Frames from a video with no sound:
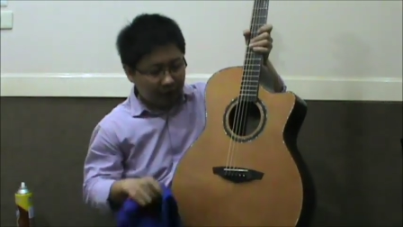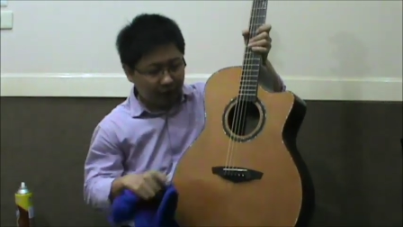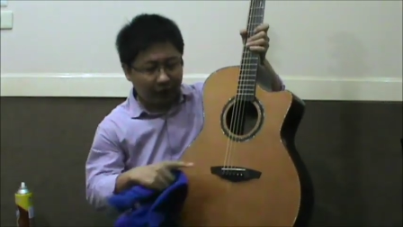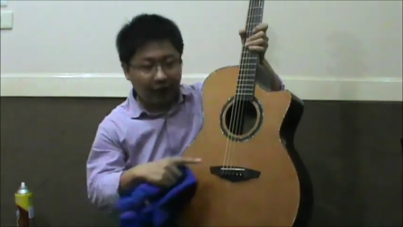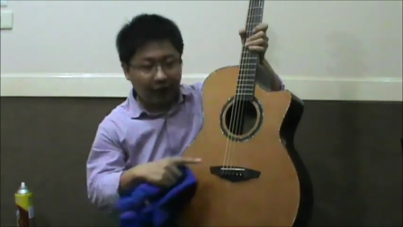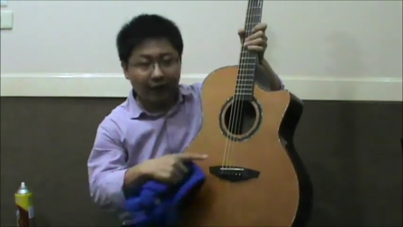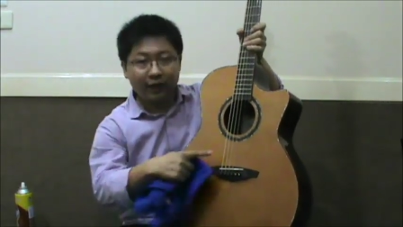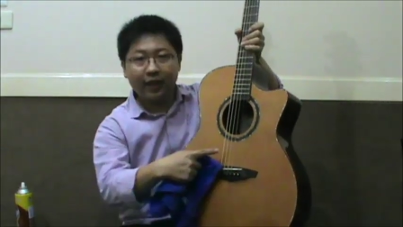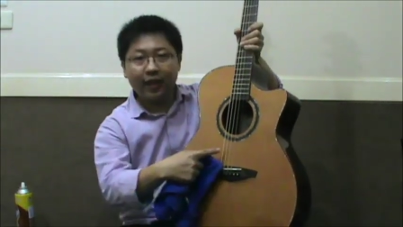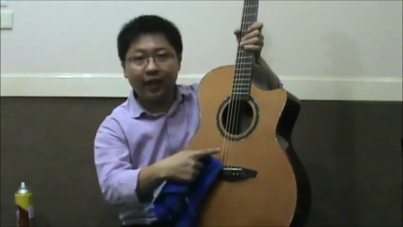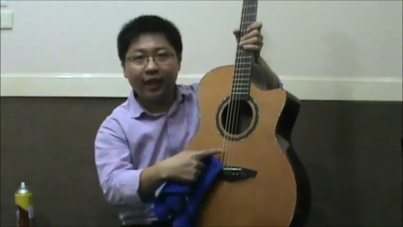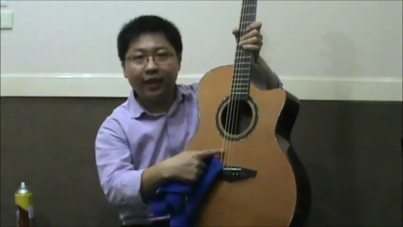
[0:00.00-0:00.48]

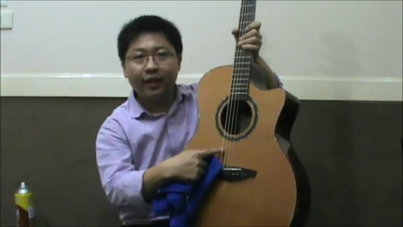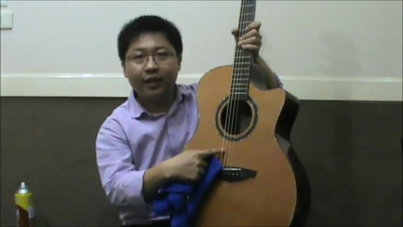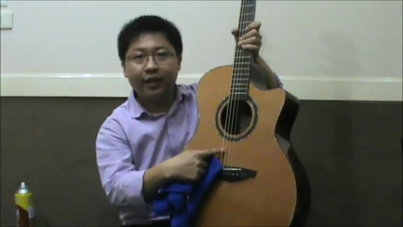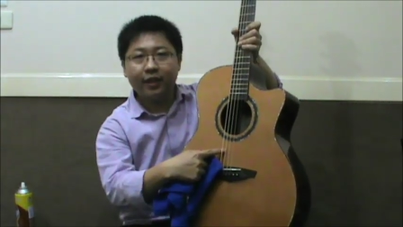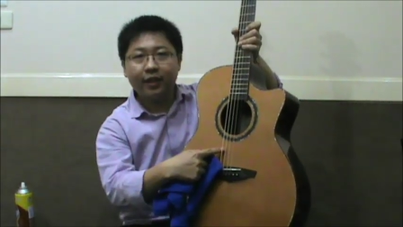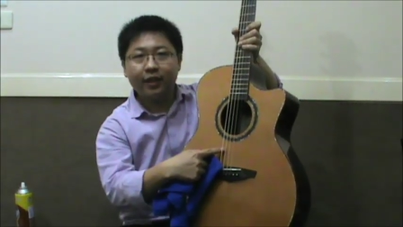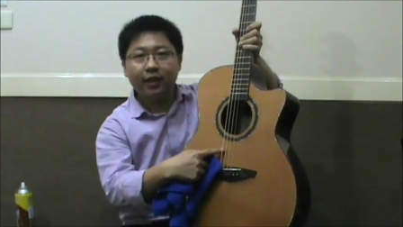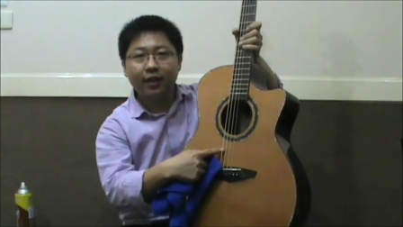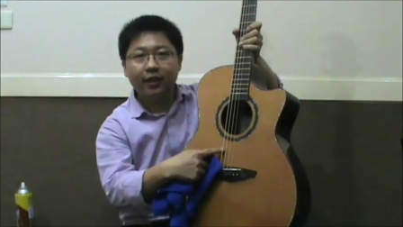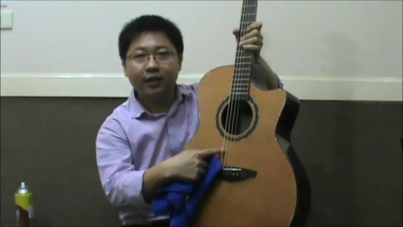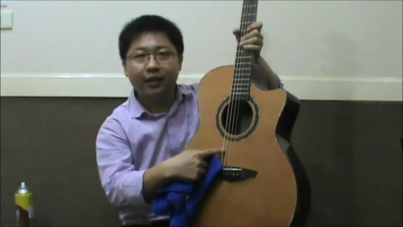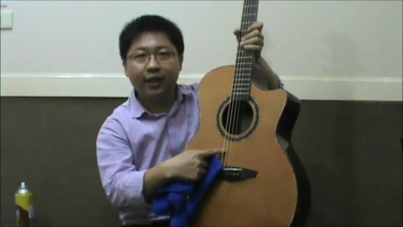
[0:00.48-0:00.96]
ข้างใน
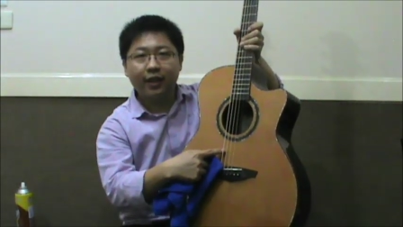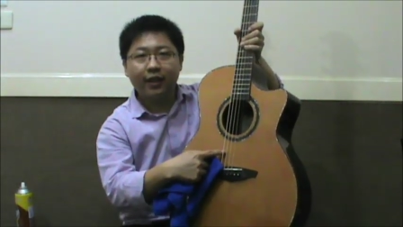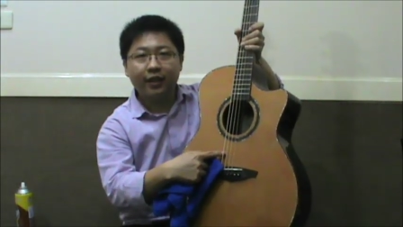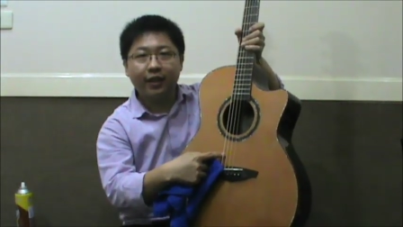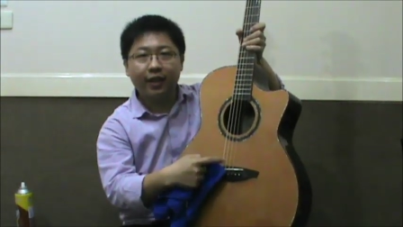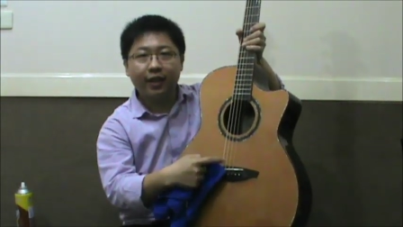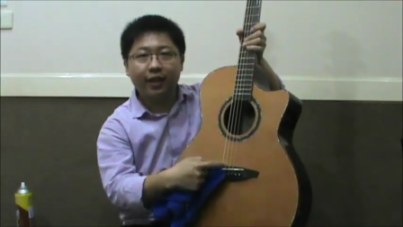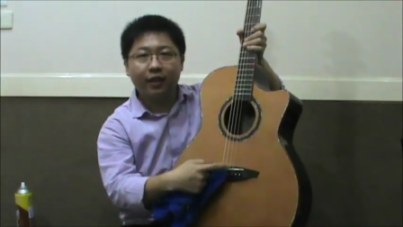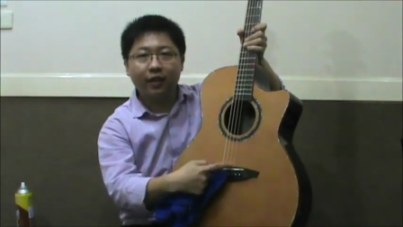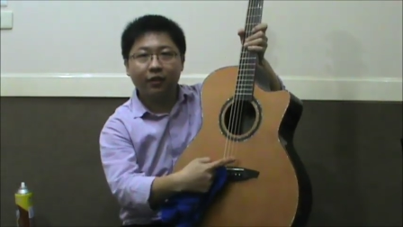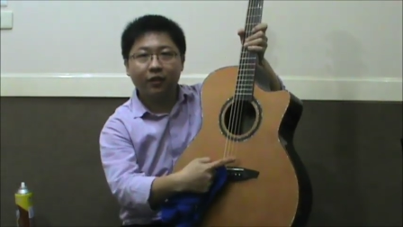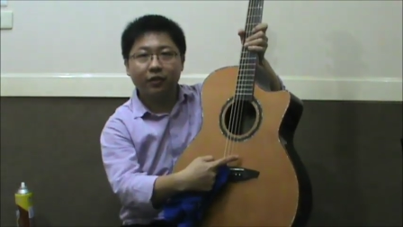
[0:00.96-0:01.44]
เนี้
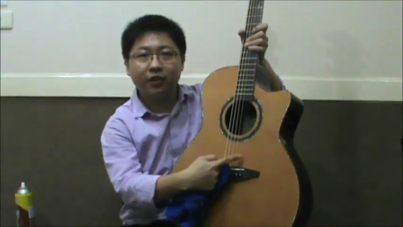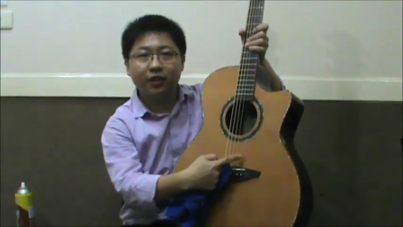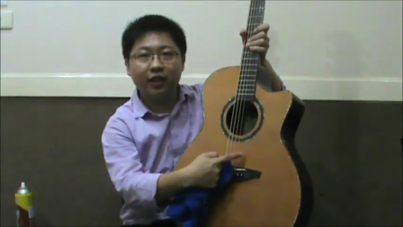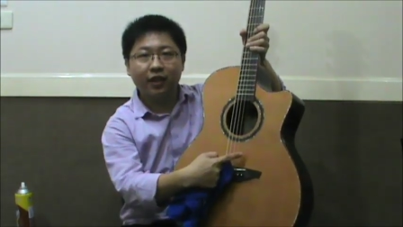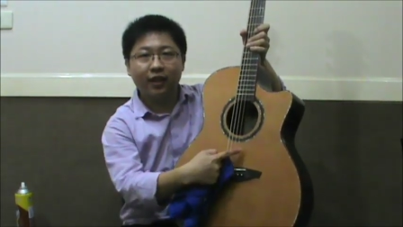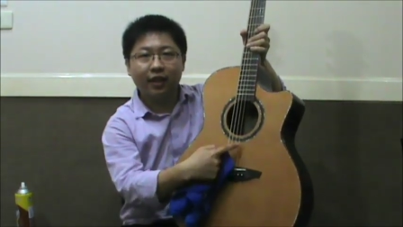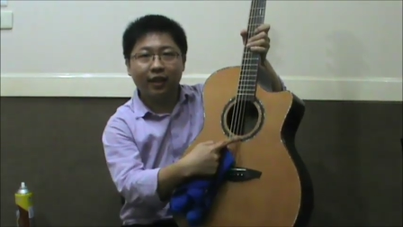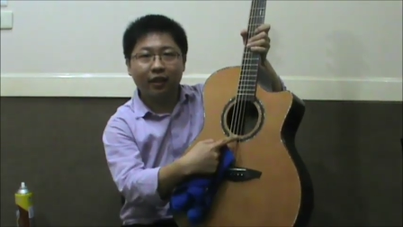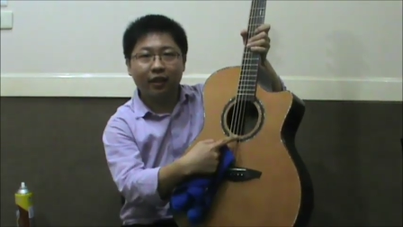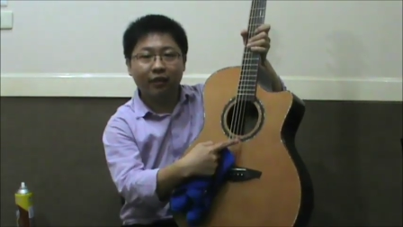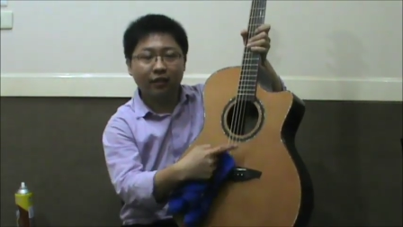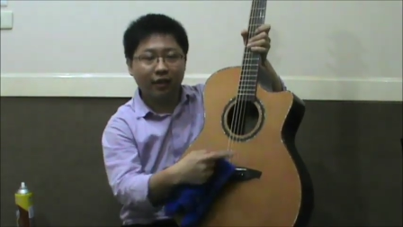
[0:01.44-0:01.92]
ยเราเช็ด
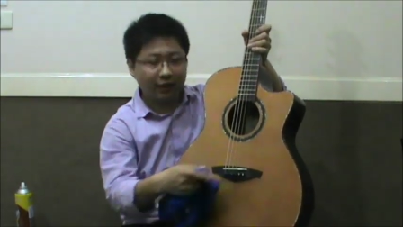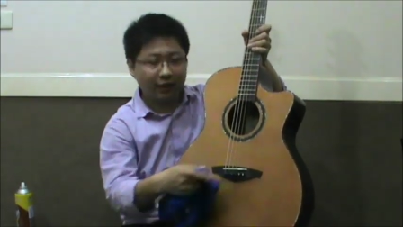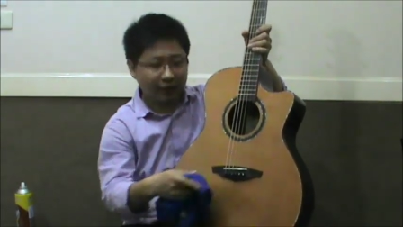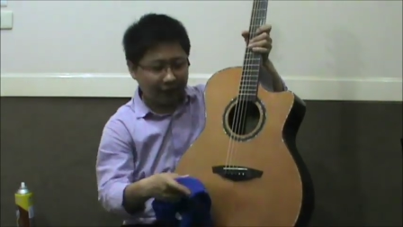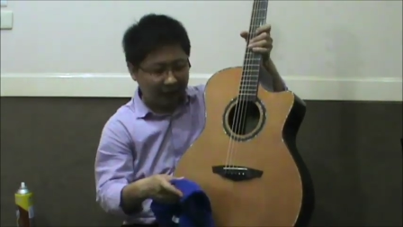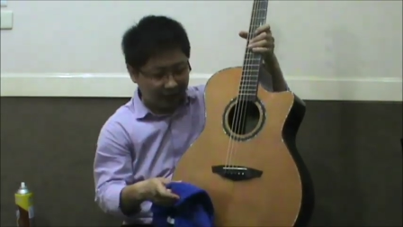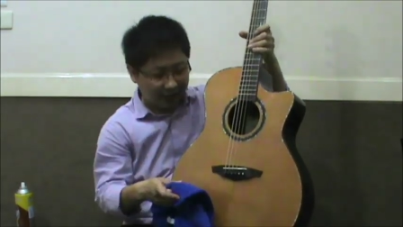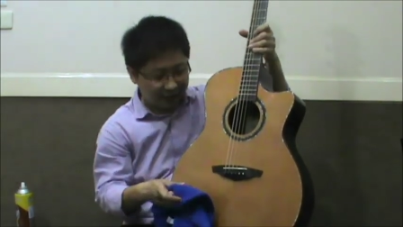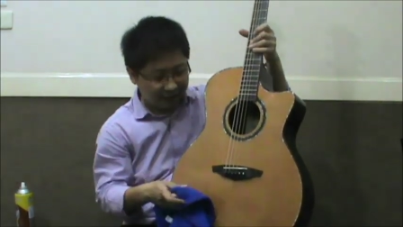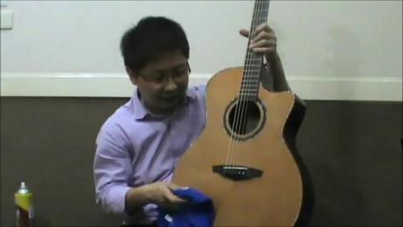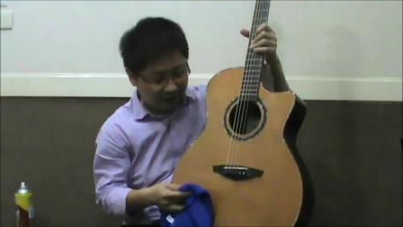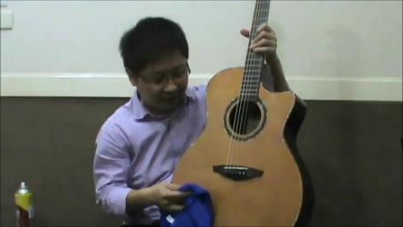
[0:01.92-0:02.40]
แล้วข้าง
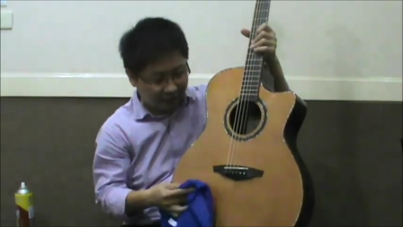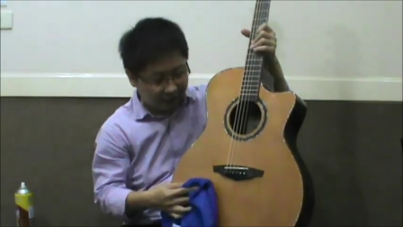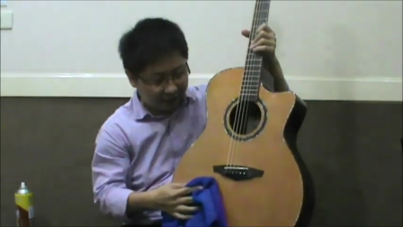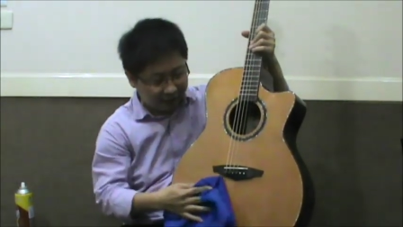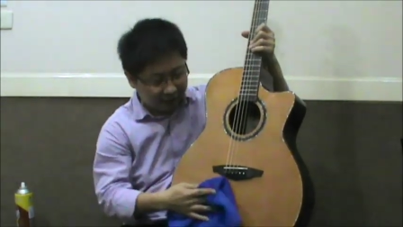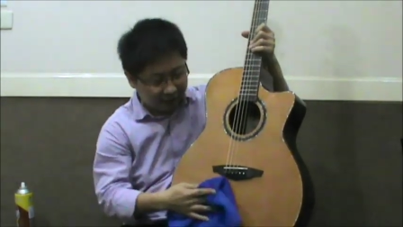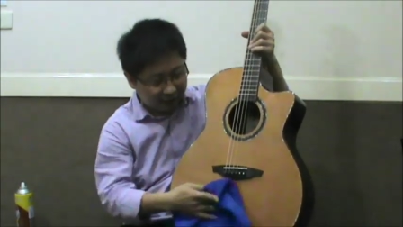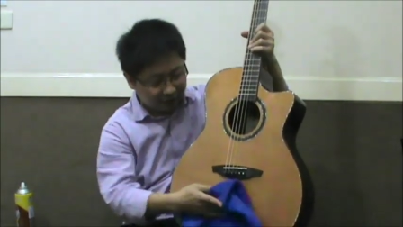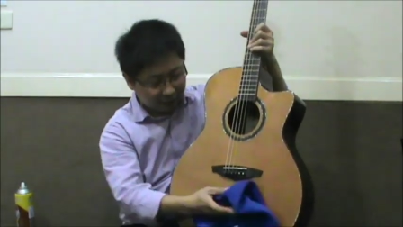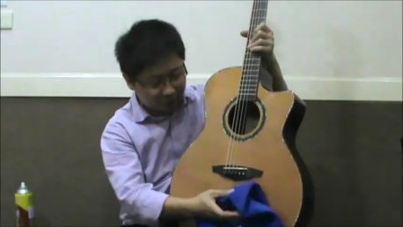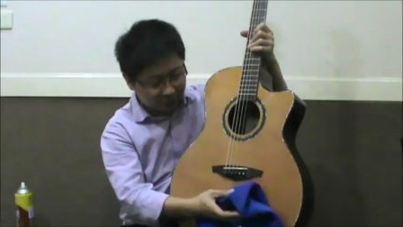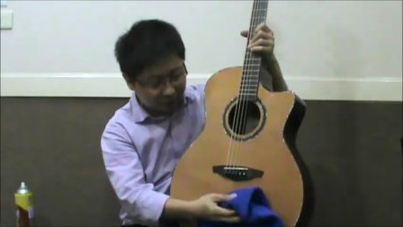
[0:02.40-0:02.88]
ใต้สาย
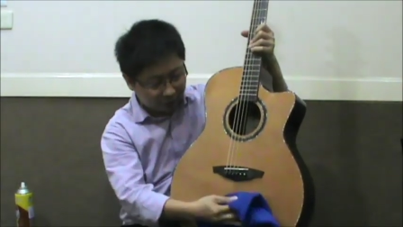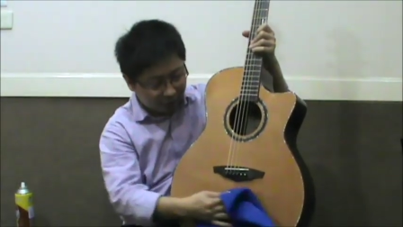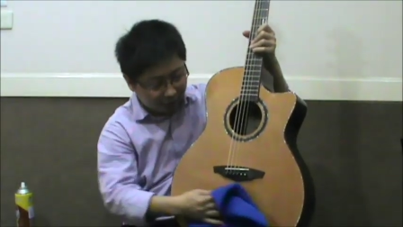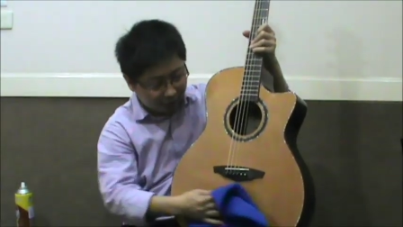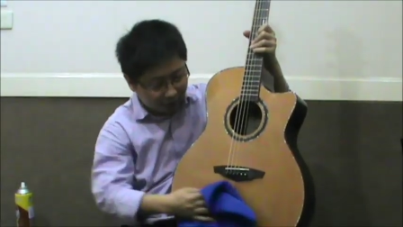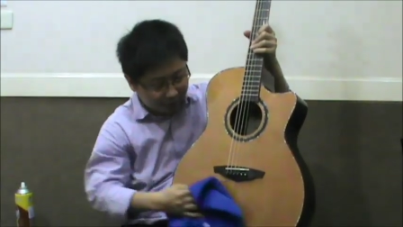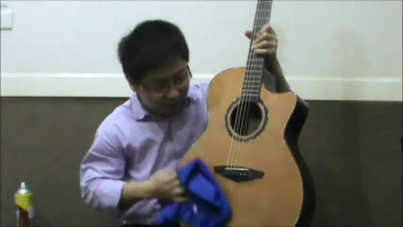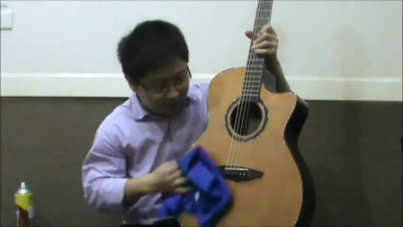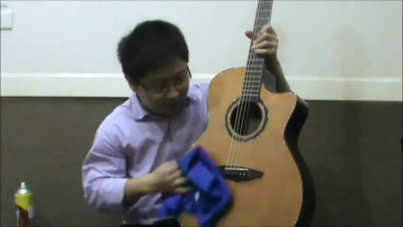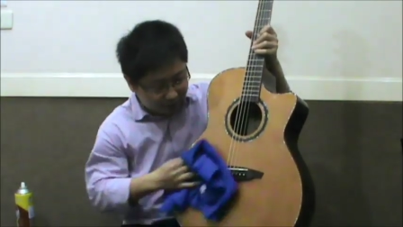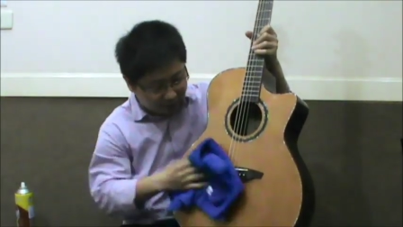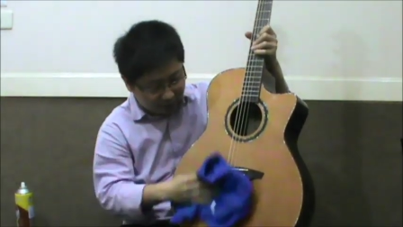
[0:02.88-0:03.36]
นะครับก็
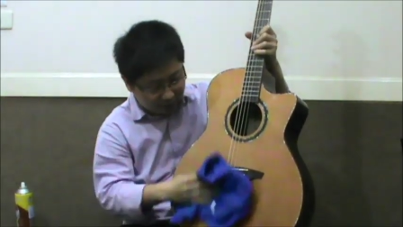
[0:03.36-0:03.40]
ไม่เป็